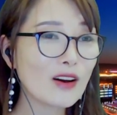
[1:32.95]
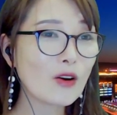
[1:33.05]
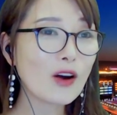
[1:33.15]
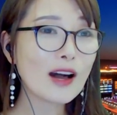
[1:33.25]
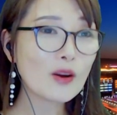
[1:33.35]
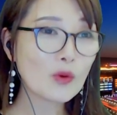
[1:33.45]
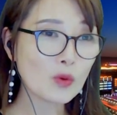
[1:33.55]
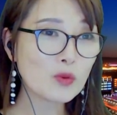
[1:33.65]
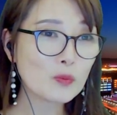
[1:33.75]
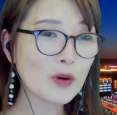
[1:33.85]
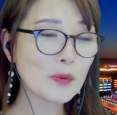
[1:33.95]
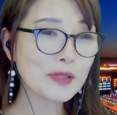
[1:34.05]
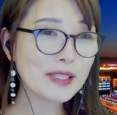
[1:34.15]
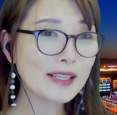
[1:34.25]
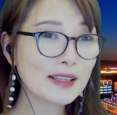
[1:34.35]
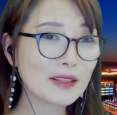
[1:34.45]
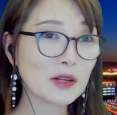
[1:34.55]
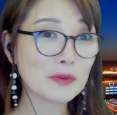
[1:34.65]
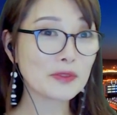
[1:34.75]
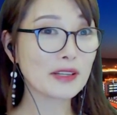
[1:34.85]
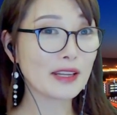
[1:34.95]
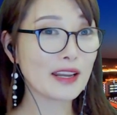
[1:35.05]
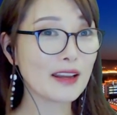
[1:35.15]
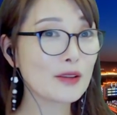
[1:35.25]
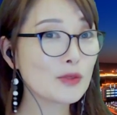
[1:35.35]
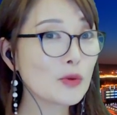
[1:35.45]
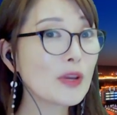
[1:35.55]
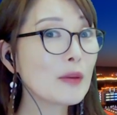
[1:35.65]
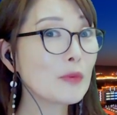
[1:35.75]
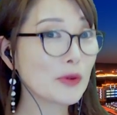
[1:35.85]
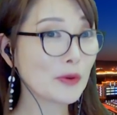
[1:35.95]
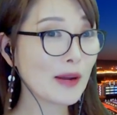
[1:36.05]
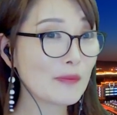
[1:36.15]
어학 공부법을 여러분들에게 소개해 보려고